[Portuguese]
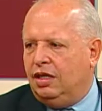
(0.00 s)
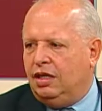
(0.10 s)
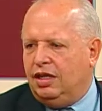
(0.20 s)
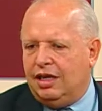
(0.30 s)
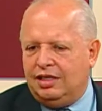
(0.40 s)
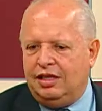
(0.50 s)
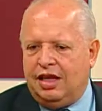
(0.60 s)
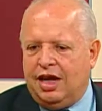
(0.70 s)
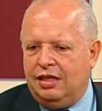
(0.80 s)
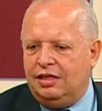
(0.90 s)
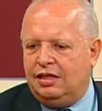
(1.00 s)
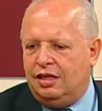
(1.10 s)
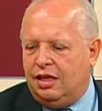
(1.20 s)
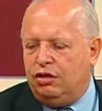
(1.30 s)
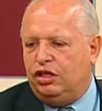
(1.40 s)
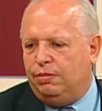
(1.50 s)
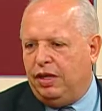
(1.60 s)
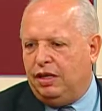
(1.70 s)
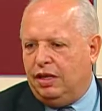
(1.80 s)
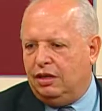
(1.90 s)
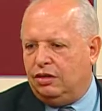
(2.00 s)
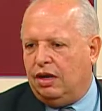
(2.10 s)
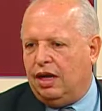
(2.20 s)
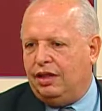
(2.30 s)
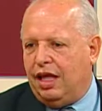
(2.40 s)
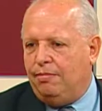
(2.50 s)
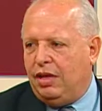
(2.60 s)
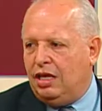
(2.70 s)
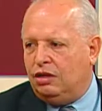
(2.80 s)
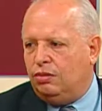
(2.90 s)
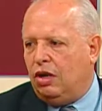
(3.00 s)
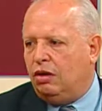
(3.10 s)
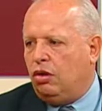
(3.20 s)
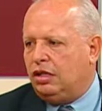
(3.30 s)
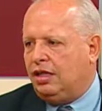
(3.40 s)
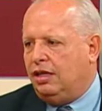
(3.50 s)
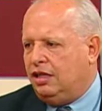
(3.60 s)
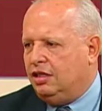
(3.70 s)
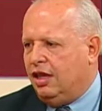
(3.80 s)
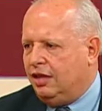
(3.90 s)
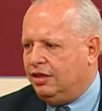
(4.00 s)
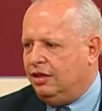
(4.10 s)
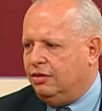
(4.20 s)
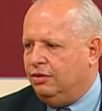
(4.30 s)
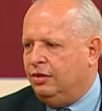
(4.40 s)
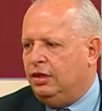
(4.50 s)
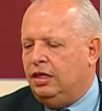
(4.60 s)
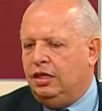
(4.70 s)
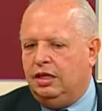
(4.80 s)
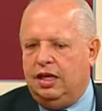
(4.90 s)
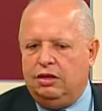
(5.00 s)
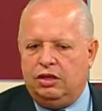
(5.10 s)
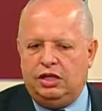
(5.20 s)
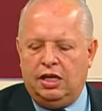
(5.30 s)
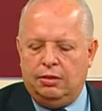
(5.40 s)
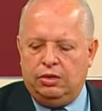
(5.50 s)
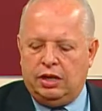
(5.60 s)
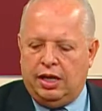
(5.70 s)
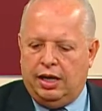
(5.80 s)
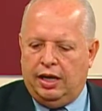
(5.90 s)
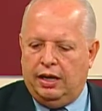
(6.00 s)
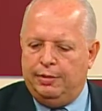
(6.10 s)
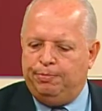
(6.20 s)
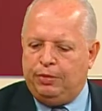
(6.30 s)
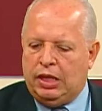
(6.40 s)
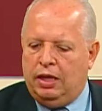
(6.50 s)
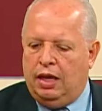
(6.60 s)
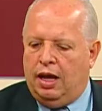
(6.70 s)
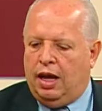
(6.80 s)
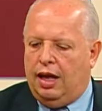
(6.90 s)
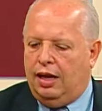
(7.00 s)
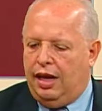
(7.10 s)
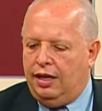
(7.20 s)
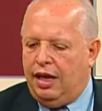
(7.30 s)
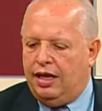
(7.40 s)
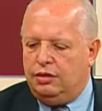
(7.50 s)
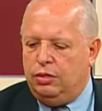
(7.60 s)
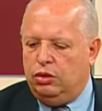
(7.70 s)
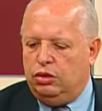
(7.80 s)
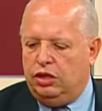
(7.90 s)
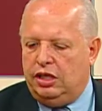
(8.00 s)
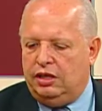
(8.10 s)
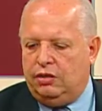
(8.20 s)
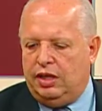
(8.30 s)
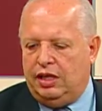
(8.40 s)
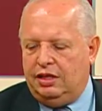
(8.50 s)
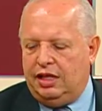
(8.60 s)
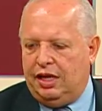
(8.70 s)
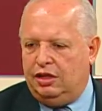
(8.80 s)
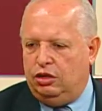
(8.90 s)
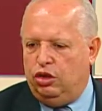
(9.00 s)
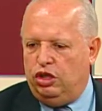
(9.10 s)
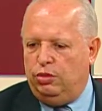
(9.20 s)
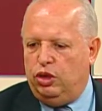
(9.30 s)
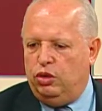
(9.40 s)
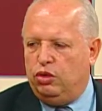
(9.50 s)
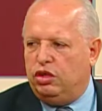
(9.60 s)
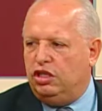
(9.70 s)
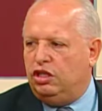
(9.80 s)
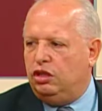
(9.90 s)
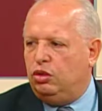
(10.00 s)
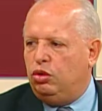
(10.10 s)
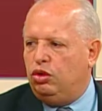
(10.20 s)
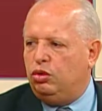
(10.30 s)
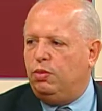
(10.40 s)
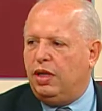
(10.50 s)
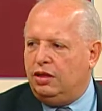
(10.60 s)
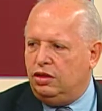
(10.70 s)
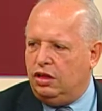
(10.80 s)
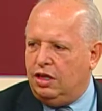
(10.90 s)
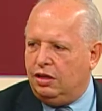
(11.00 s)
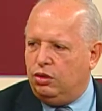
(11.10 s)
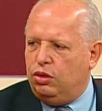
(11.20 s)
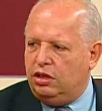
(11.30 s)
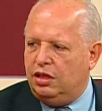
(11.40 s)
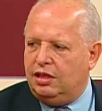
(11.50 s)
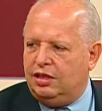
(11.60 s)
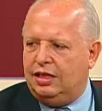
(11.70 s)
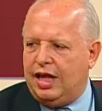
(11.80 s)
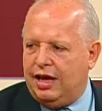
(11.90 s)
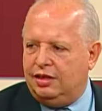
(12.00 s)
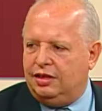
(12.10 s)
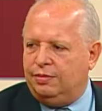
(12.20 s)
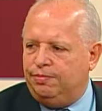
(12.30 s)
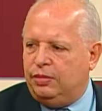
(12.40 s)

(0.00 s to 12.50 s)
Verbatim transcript: e há cidades que não se planejam. Até mesmo a nossa legislação, né? nós temos a, a Lei 10.257 de 2001, que institui os planos diretores nas cidades.